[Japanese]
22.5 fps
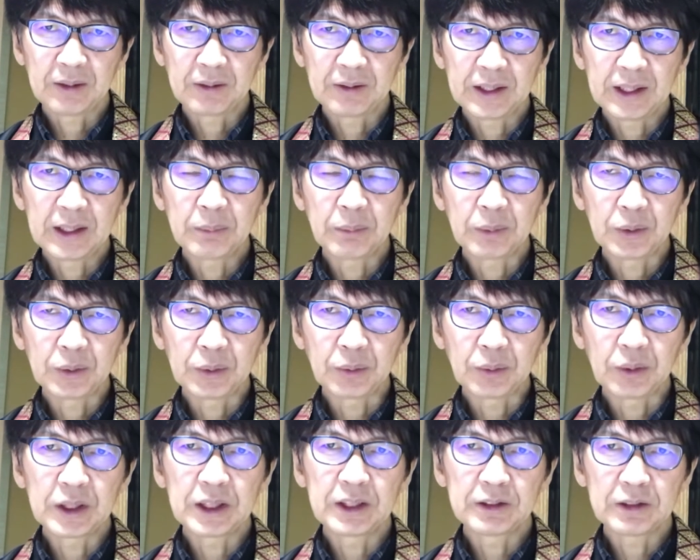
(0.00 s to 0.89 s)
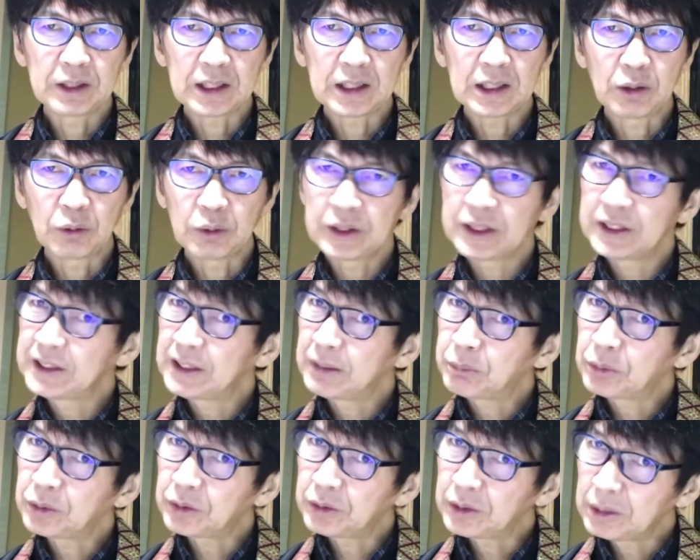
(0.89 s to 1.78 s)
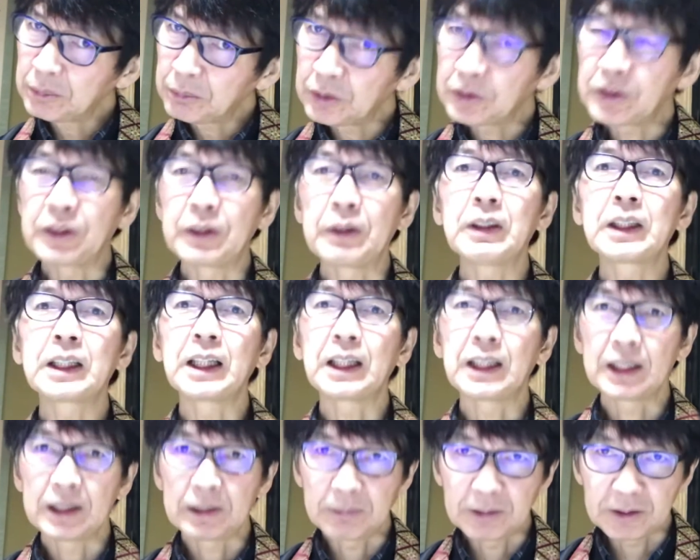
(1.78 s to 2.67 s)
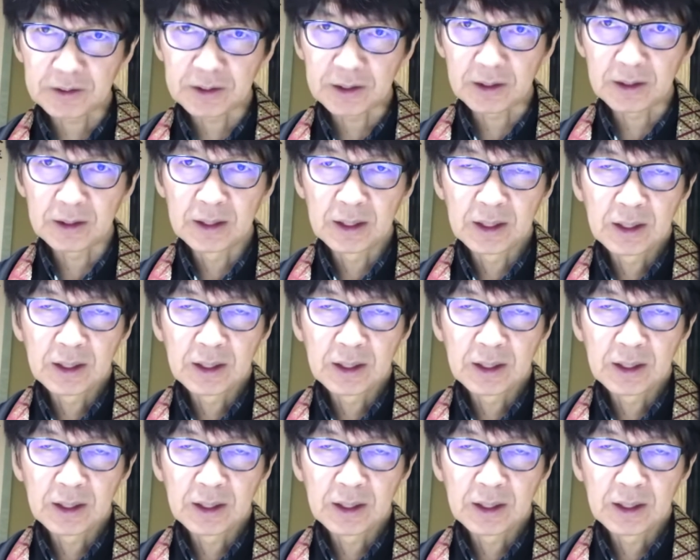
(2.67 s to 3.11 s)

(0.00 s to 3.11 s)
レーモンドお膝お膝元でもそれは変わりません。